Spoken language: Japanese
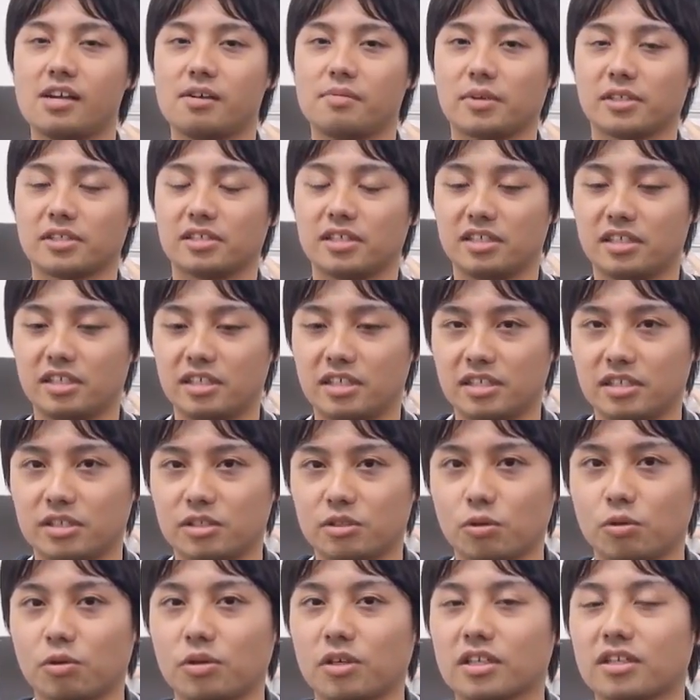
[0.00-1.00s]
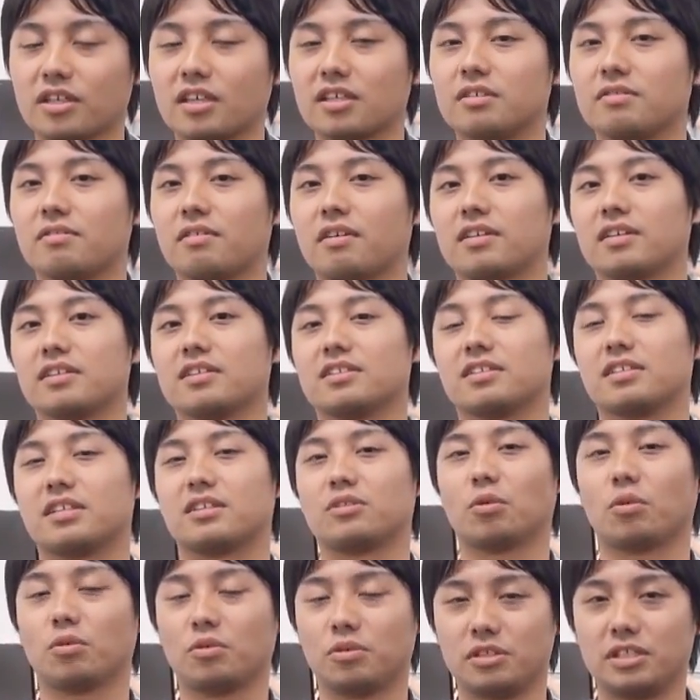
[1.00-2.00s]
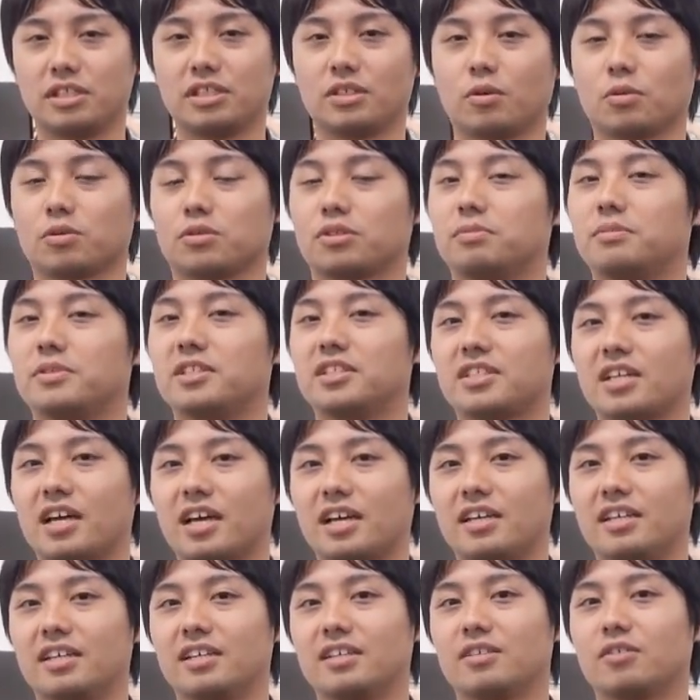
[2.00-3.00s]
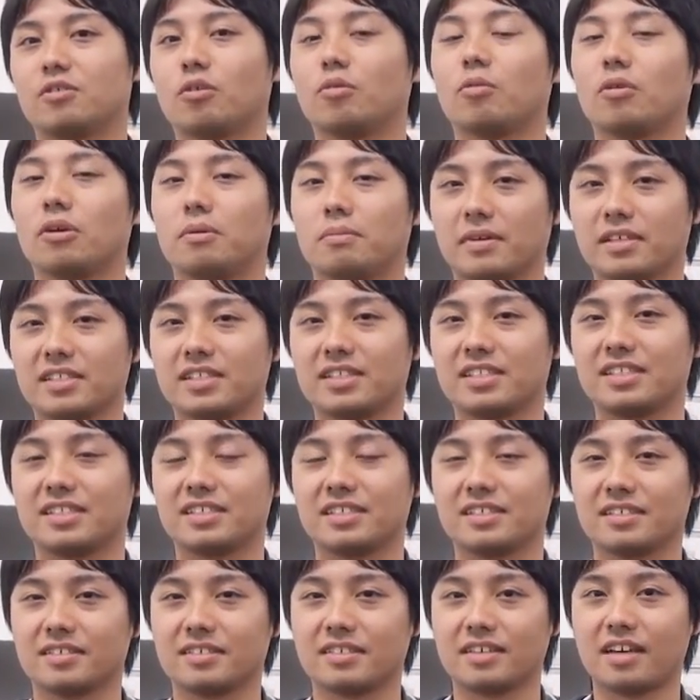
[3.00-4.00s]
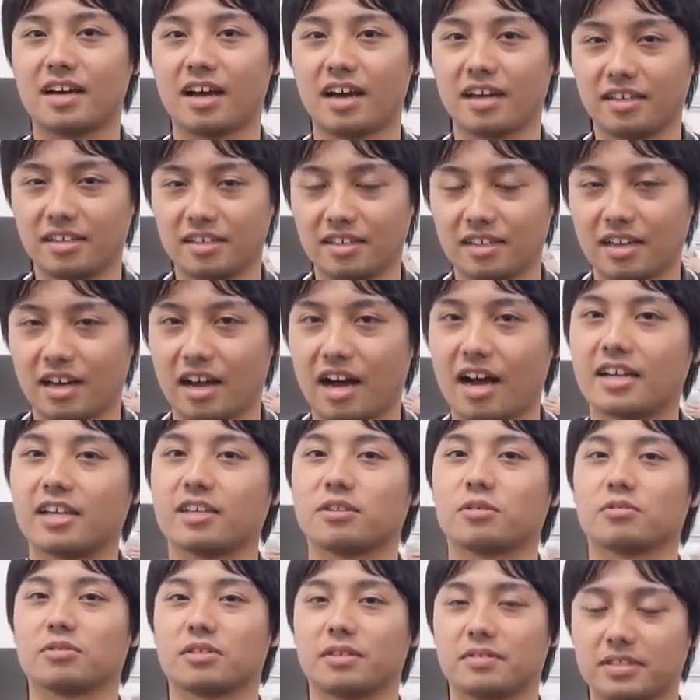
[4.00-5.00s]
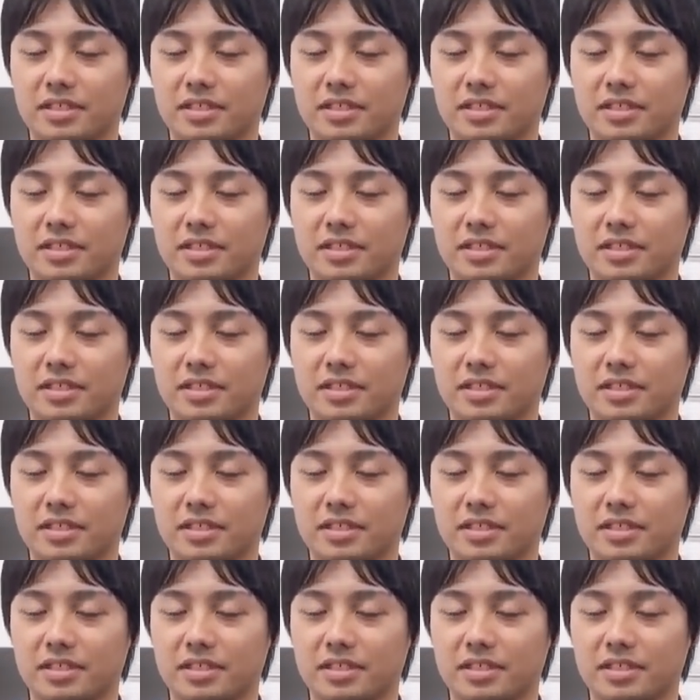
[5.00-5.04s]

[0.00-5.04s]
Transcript: まあ、ぜひそういう方にはですね特にお勧めしたいと思います、はい、ありがとうござ